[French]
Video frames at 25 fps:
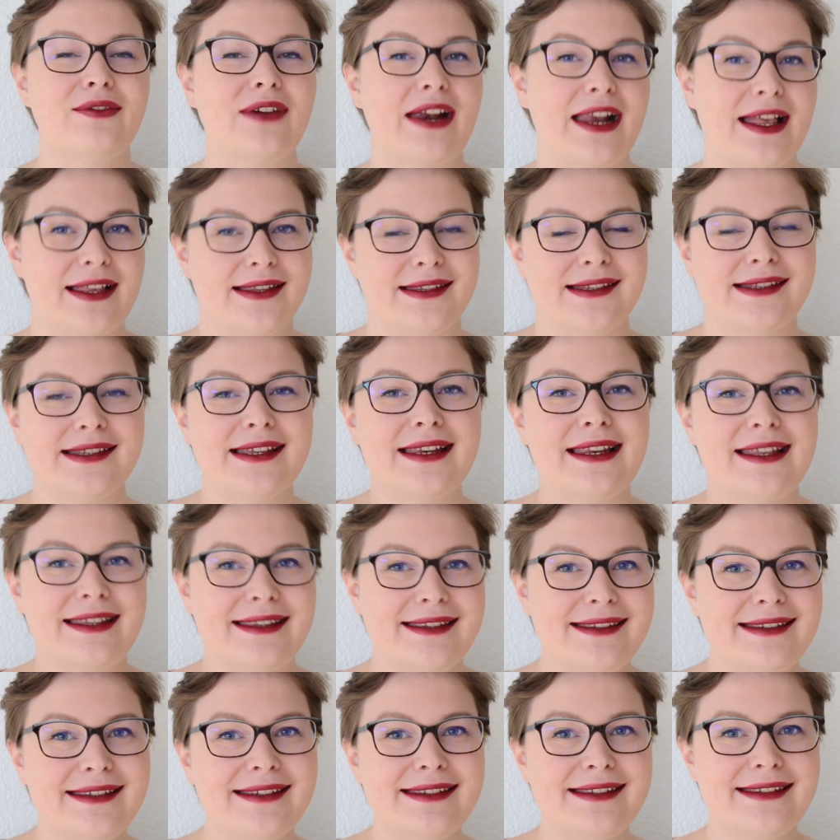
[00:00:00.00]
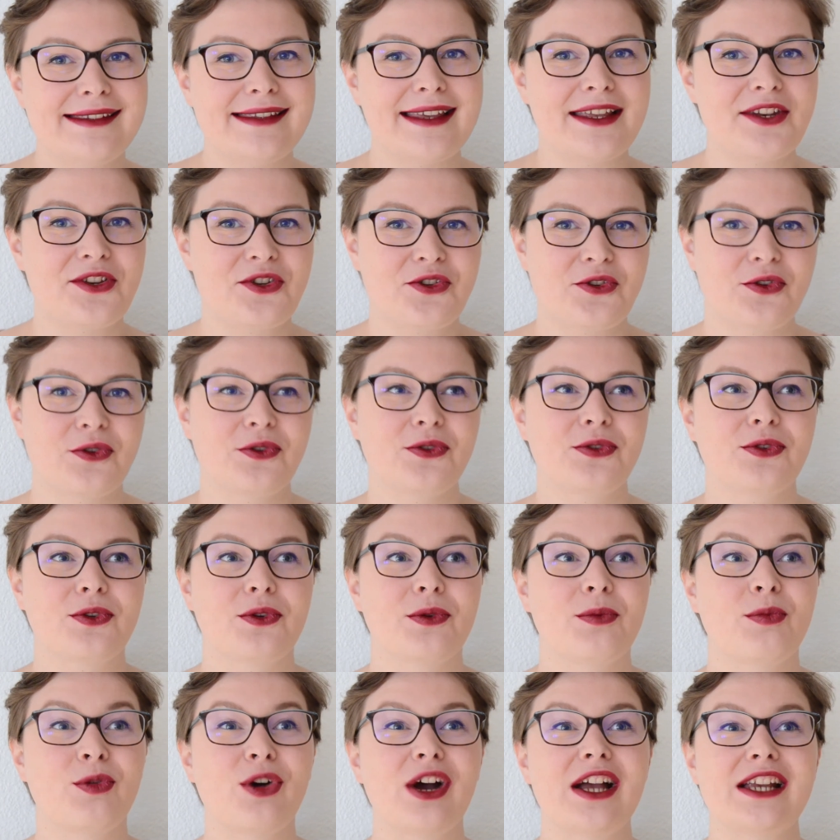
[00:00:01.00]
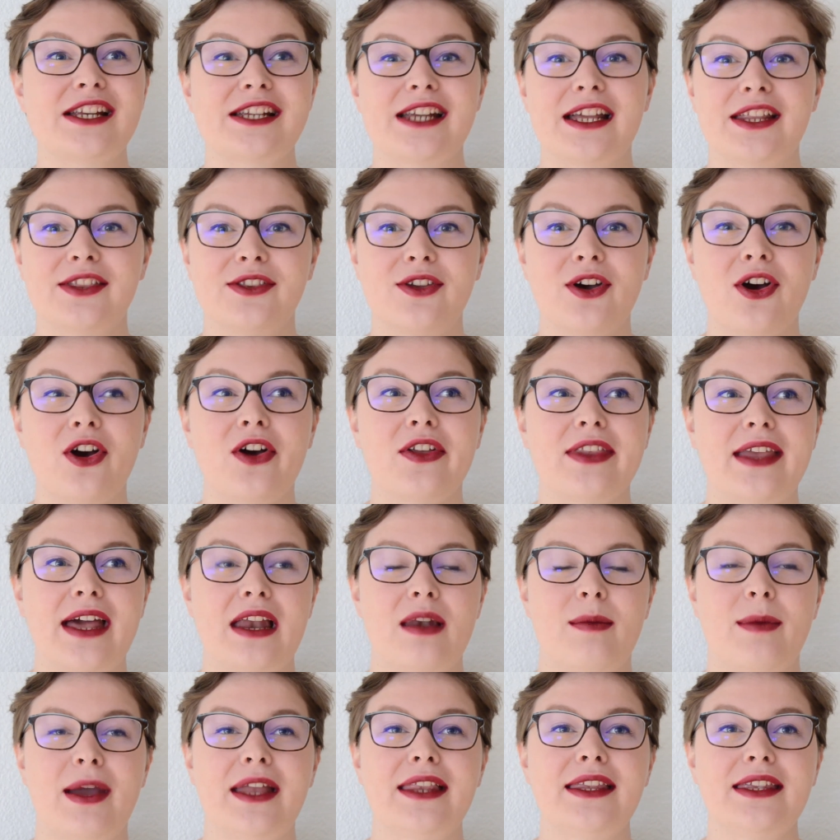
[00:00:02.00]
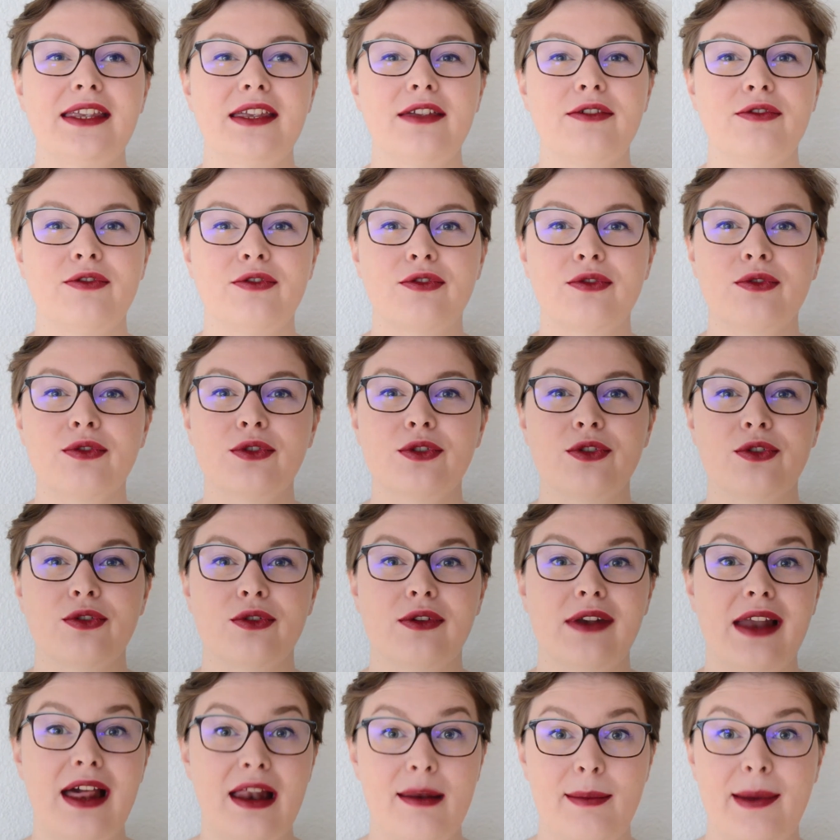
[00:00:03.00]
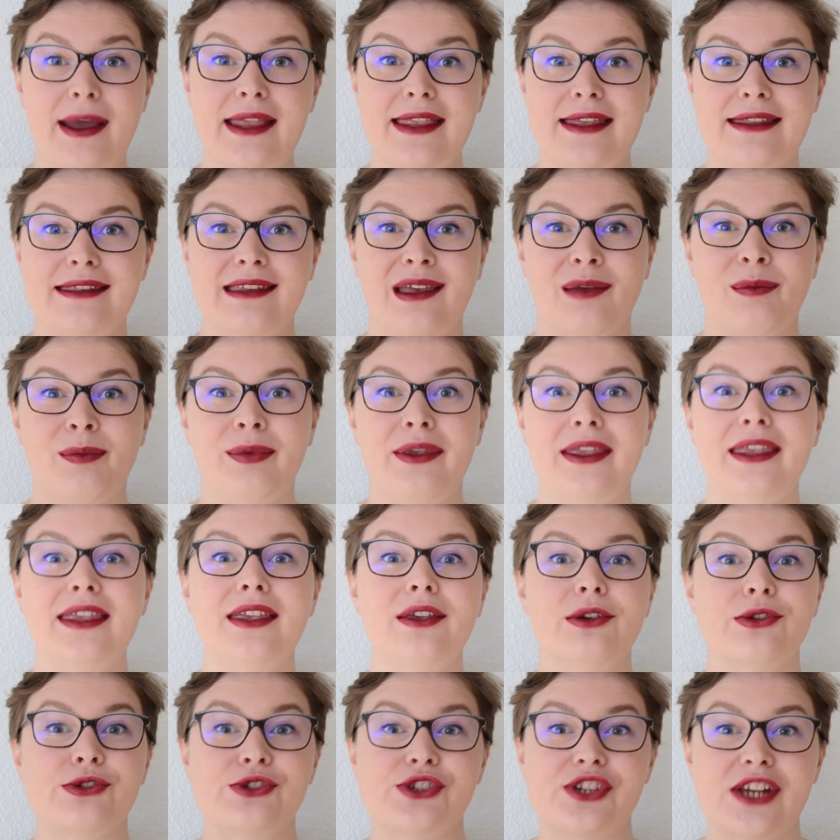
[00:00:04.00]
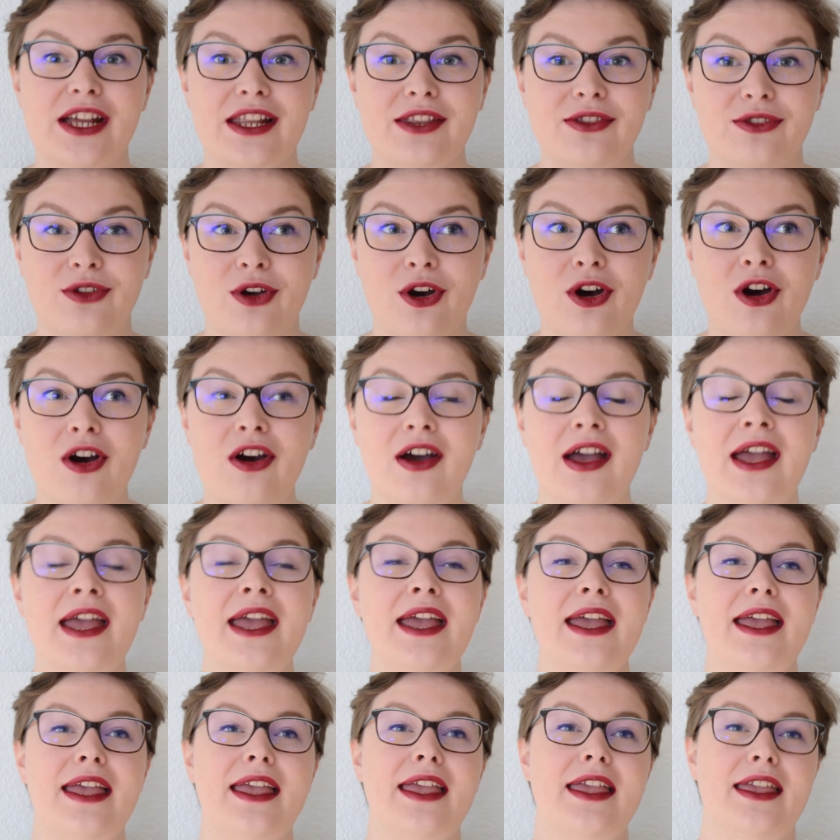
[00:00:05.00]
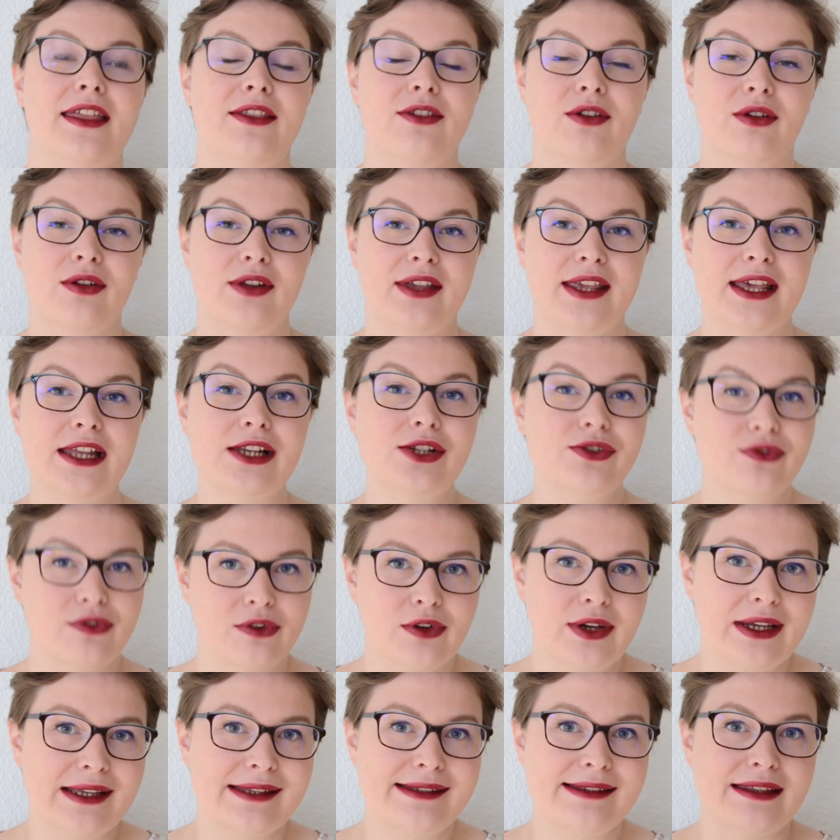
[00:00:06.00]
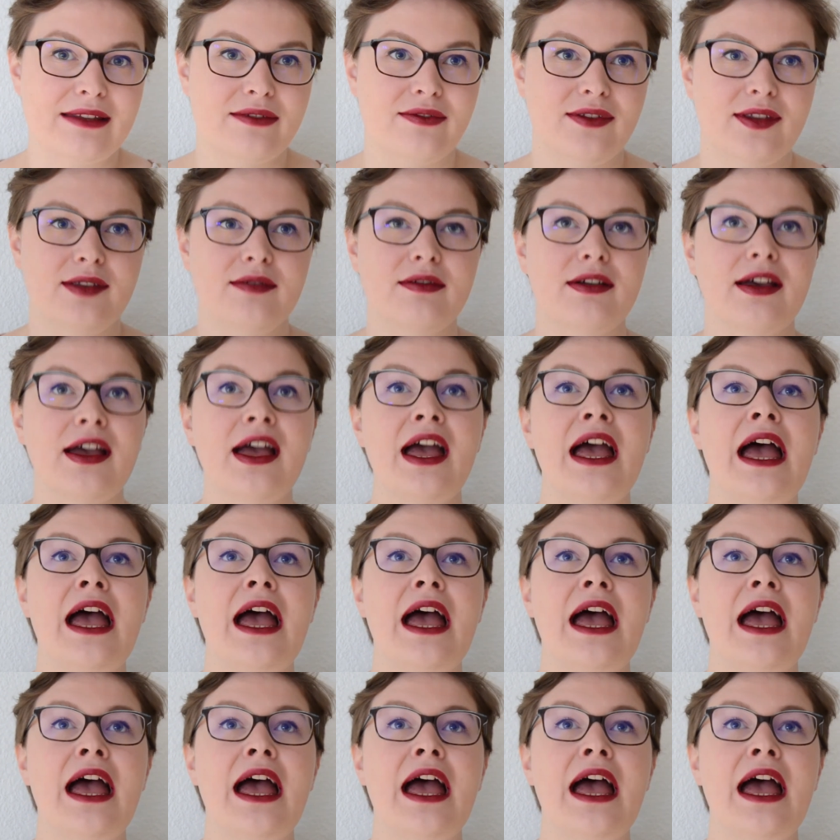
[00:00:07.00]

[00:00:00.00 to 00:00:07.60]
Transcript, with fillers: Voilà, c'était les 6-7 choses que moi j'adore en Allemagne qui font que l'Allemagne est un pays que j'adore et dans lequel je veux rester vivre.